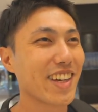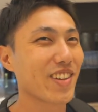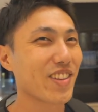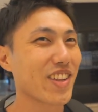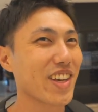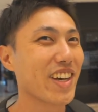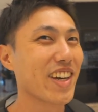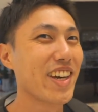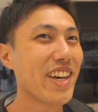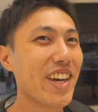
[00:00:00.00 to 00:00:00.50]
なの
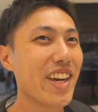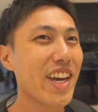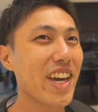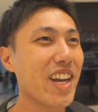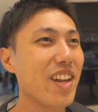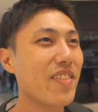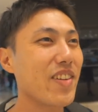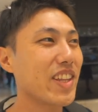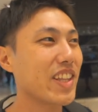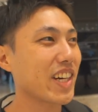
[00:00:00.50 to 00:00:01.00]
で
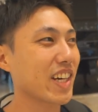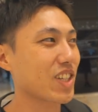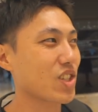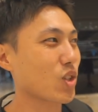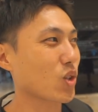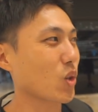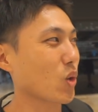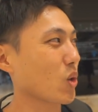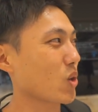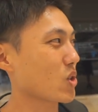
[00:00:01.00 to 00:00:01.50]
エレベーターが
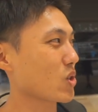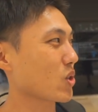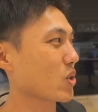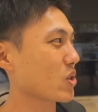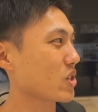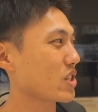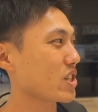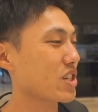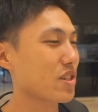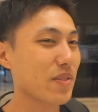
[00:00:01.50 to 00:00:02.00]
ちょっと故
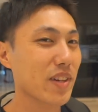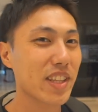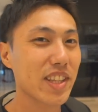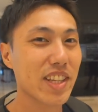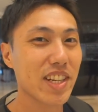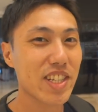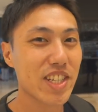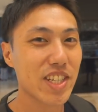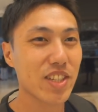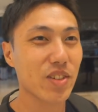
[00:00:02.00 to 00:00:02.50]
障してしまっ
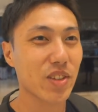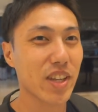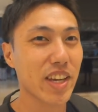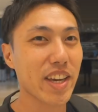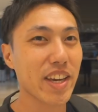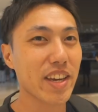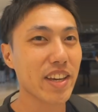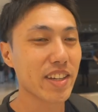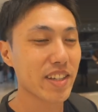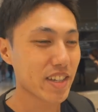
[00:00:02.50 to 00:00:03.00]
たらしいの
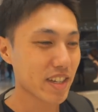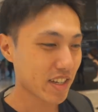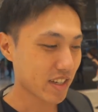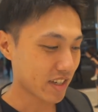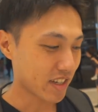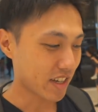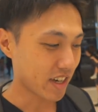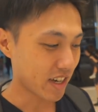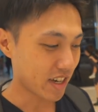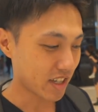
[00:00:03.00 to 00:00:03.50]
で、
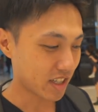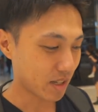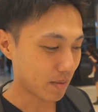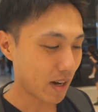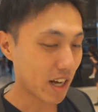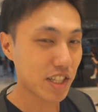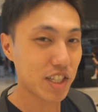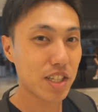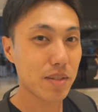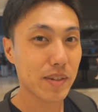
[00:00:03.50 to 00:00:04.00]
えー、しか
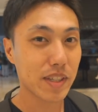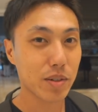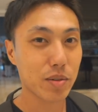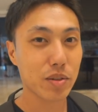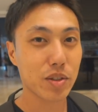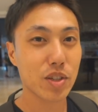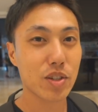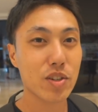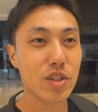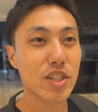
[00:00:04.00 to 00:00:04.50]
も8時まで
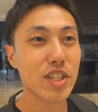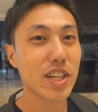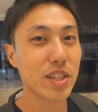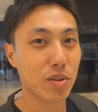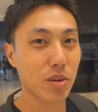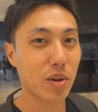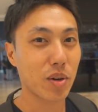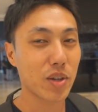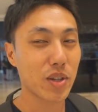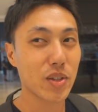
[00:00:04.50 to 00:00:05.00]
復旧しない
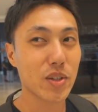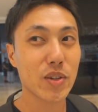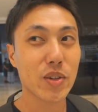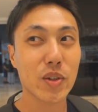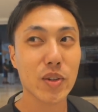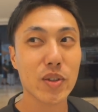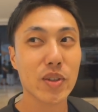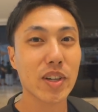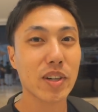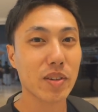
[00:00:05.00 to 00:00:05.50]
という
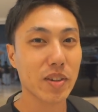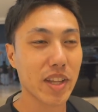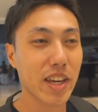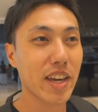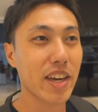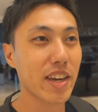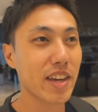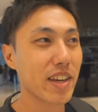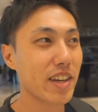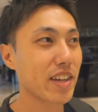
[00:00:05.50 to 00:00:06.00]
ことなの
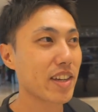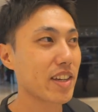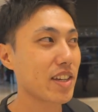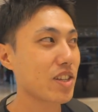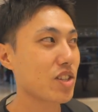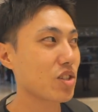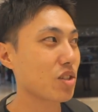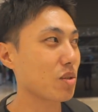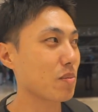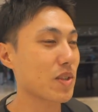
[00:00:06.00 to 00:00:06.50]
で
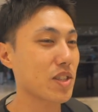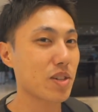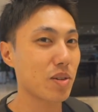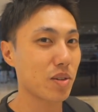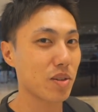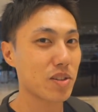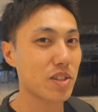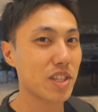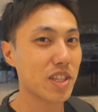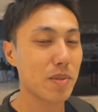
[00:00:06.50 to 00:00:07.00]
ちょっと別
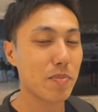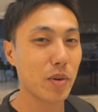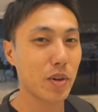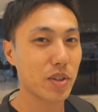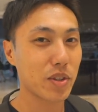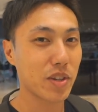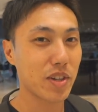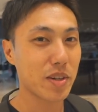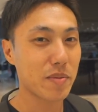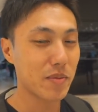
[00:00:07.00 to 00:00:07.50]
の
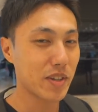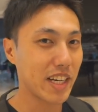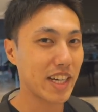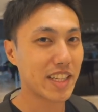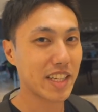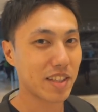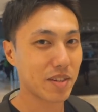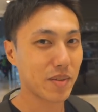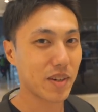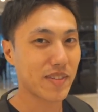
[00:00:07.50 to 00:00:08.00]
スキルポイントに向かい
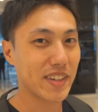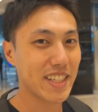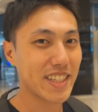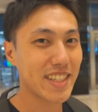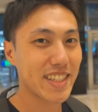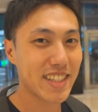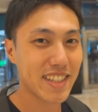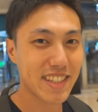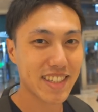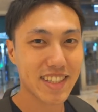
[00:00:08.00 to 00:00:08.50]
たいと思いま
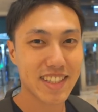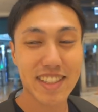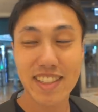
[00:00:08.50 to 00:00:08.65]
す